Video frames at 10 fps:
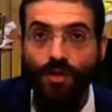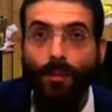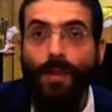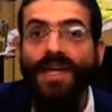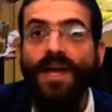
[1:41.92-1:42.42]
Tu
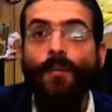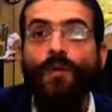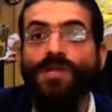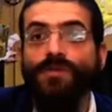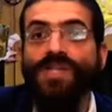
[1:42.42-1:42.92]
peux pas dire,
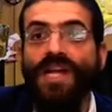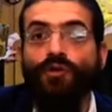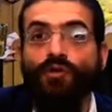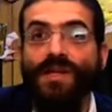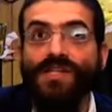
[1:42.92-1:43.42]
moi je mange des
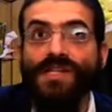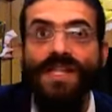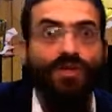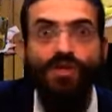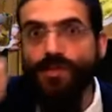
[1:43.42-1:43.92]
légumes,
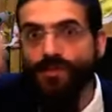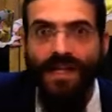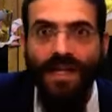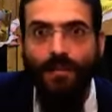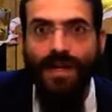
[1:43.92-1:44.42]
l'essentiel c'est que je mange pas
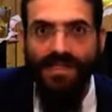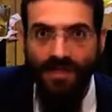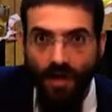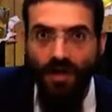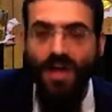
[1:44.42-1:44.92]
de ramettes.
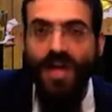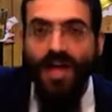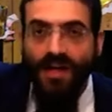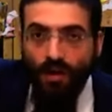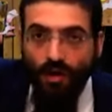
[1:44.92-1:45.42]
Non,
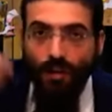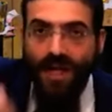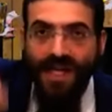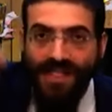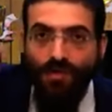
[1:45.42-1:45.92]
tu as une
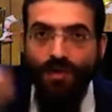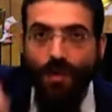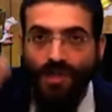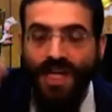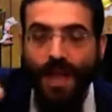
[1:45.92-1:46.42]
obligation de
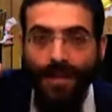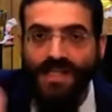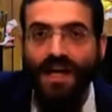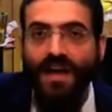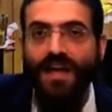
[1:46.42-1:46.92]
manger de la
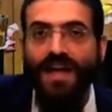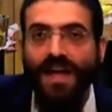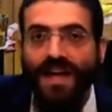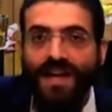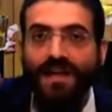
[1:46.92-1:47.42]
matzah.
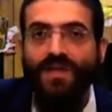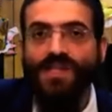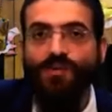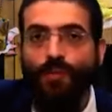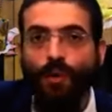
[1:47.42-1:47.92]
De la même
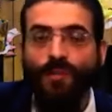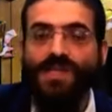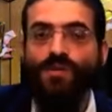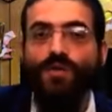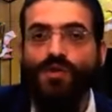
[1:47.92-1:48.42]
façon, le
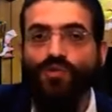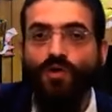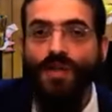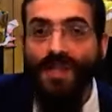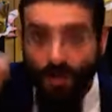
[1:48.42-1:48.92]
premier soir de
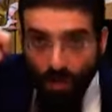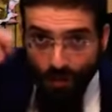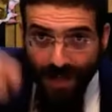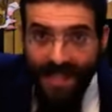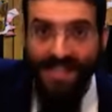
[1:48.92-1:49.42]
soukhot, tu as une
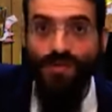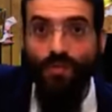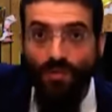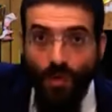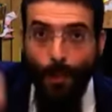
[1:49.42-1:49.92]

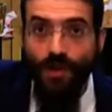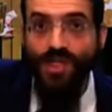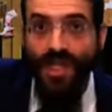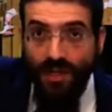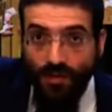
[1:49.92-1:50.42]
obligation de
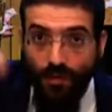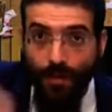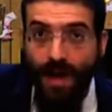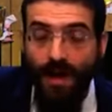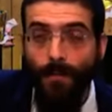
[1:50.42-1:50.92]
manger du
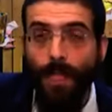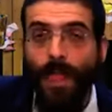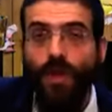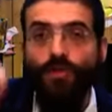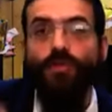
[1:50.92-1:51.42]
pain
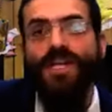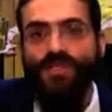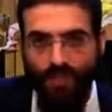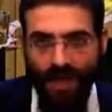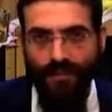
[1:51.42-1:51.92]
dans la
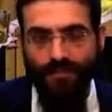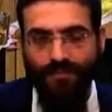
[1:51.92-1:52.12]
souka.